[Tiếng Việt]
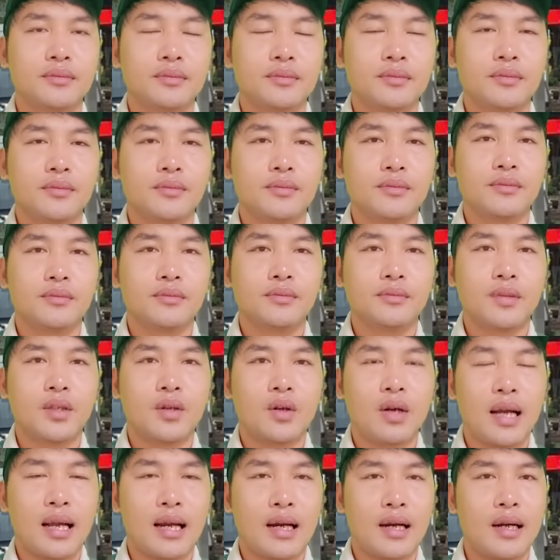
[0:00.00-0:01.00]
ừ,
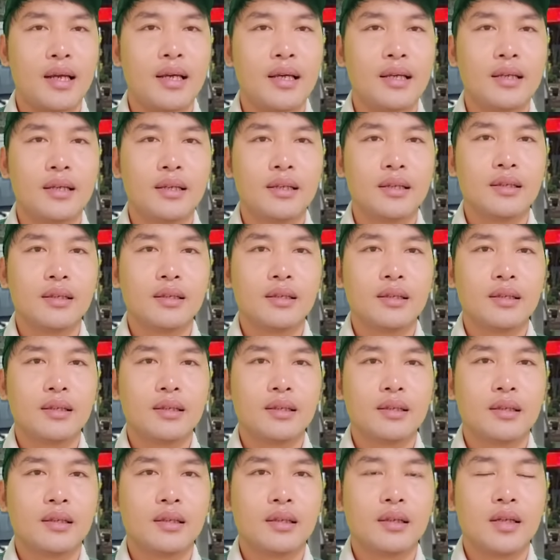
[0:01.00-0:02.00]
còn hàng đi
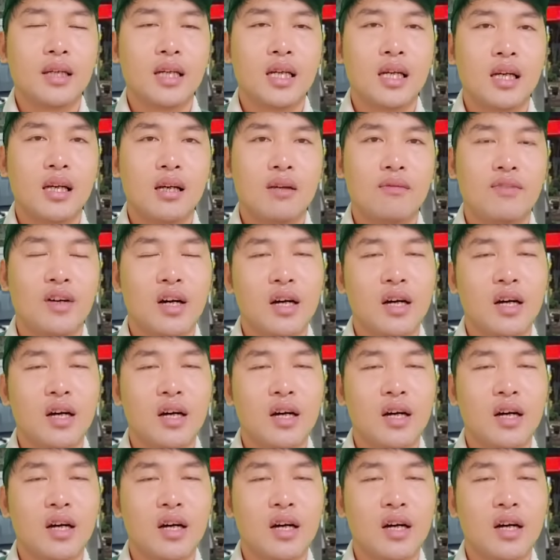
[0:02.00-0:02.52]
à,